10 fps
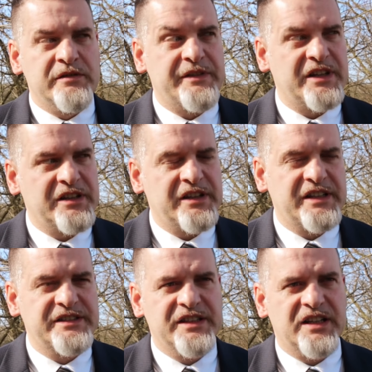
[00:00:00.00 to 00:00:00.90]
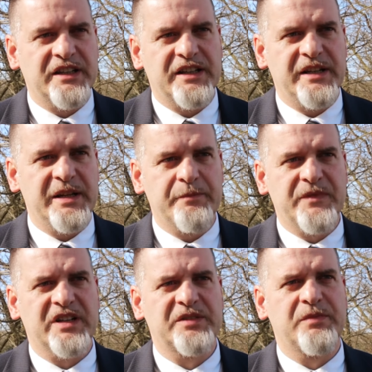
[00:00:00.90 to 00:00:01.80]
Wir werden in den nächsten Jahren
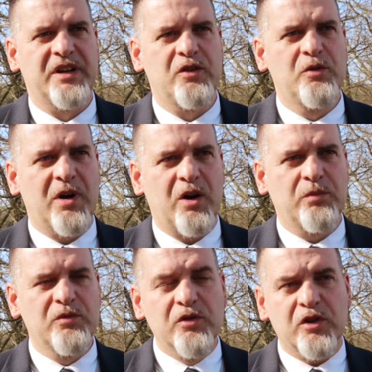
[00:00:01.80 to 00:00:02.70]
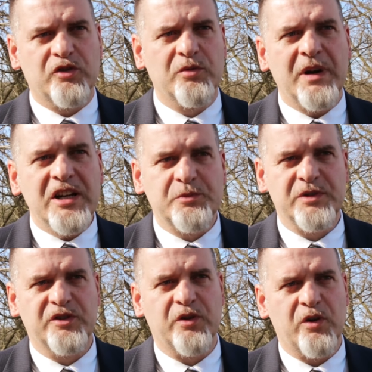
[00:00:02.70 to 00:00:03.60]
erleben, dass man überhaupt nur noch zum
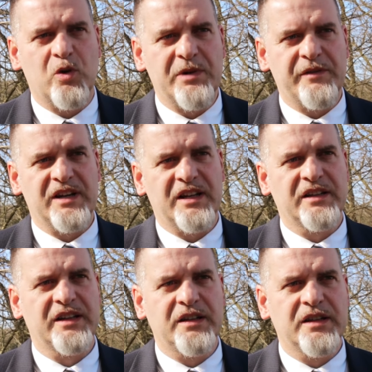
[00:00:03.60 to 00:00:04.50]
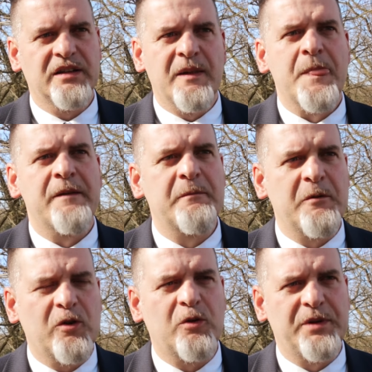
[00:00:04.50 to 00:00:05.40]
Beispiel zur Europawahl antreten kann, wenn
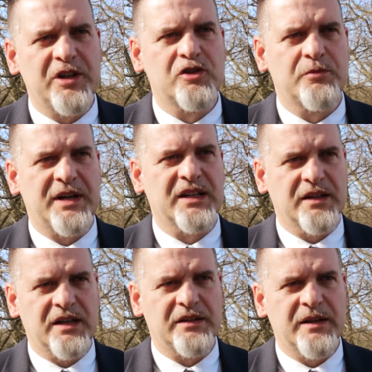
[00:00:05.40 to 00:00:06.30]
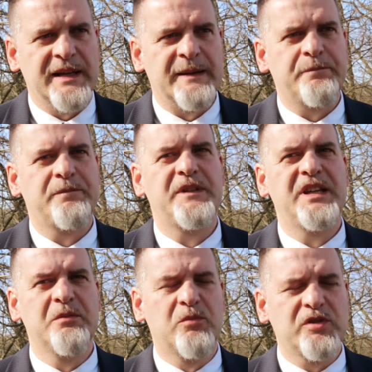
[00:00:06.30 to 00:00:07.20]
man europäische Partner hat.
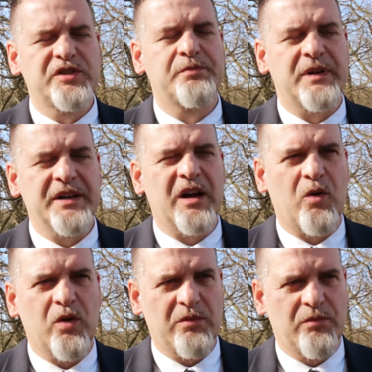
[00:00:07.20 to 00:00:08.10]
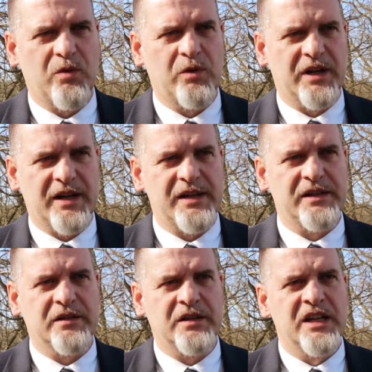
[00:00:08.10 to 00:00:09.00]
Die muss man auch im Boot
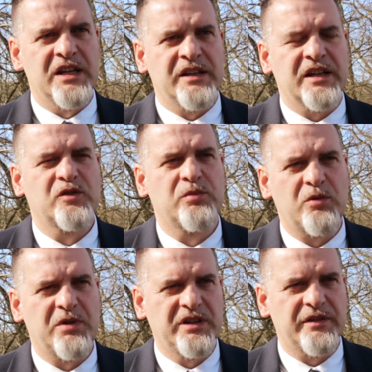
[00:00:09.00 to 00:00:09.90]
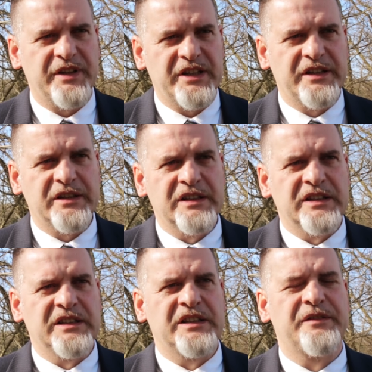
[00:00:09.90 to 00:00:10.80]
halten. Dazu braucht man Gewicht.
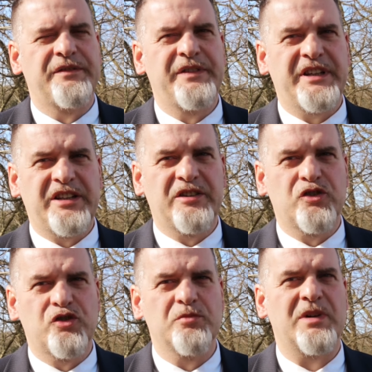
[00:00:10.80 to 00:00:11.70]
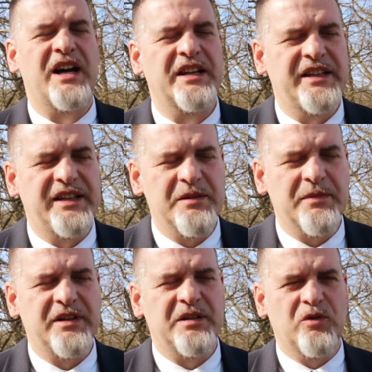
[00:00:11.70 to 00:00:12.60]
Gewichte Stimme hat
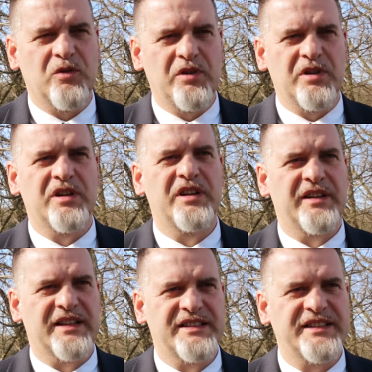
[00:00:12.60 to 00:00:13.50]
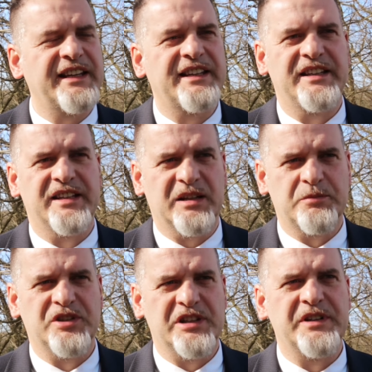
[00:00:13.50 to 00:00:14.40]
jemand im Grunde tatsächlich
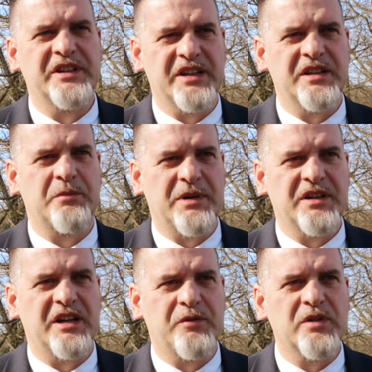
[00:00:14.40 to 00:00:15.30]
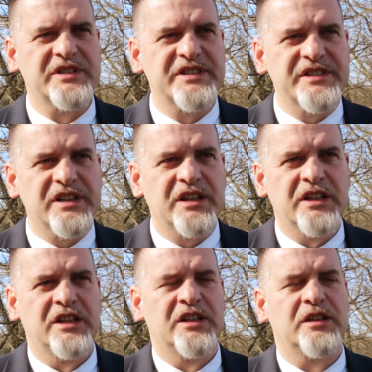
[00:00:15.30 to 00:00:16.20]
ab, stellvertretender Parteivorsitzender.
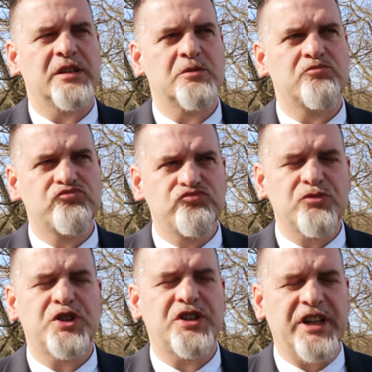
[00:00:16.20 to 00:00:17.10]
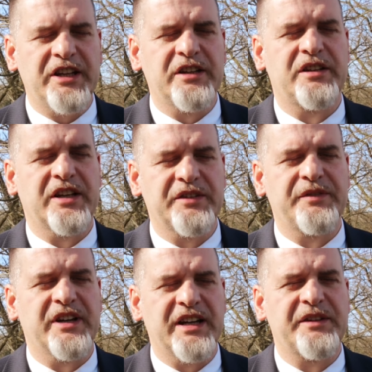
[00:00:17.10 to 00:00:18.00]
Ähm, ich denke,
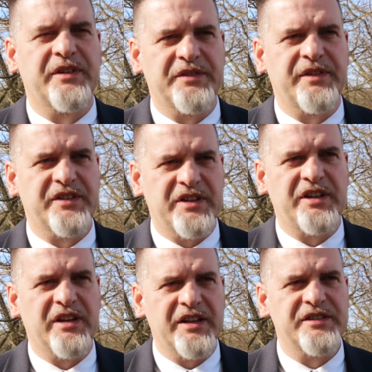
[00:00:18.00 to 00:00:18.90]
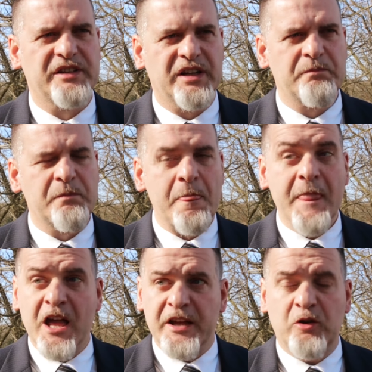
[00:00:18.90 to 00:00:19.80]
das wäre etwas, was ich leisten kann.
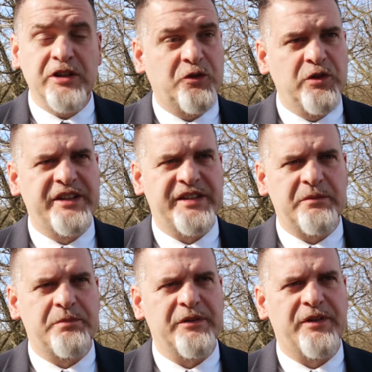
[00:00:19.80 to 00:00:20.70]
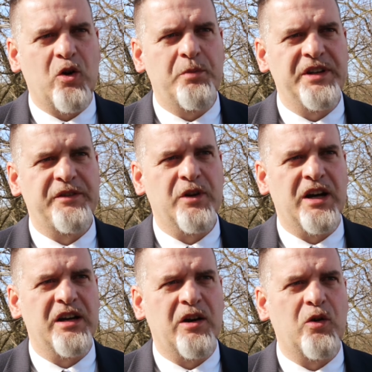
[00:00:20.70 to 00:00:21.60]
Ja, und natürlich ZPV bin ich
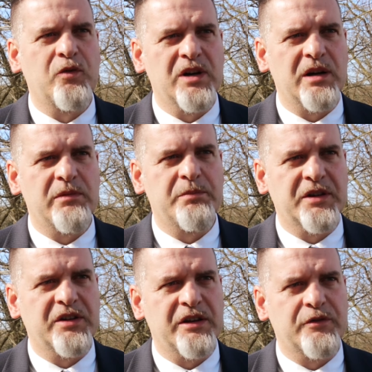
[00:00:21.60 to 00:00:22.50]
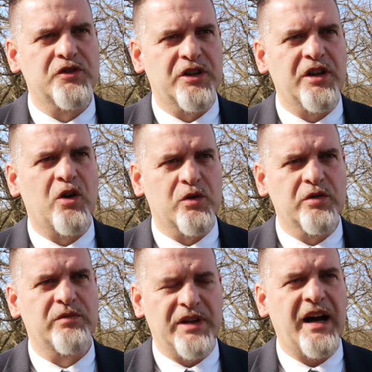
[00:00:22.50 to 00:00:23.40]
für alle Aufgaben im Parteivorstand auch
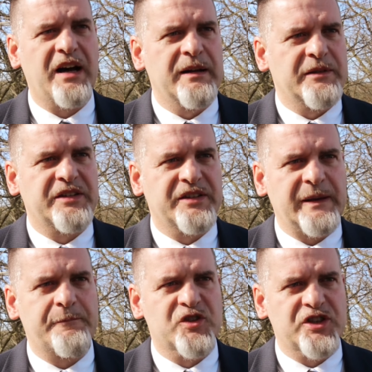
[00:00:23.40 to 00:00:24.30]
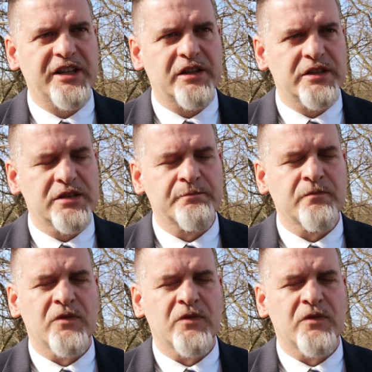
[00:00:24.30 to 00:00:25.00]
da ja, das ist selbstverständlich.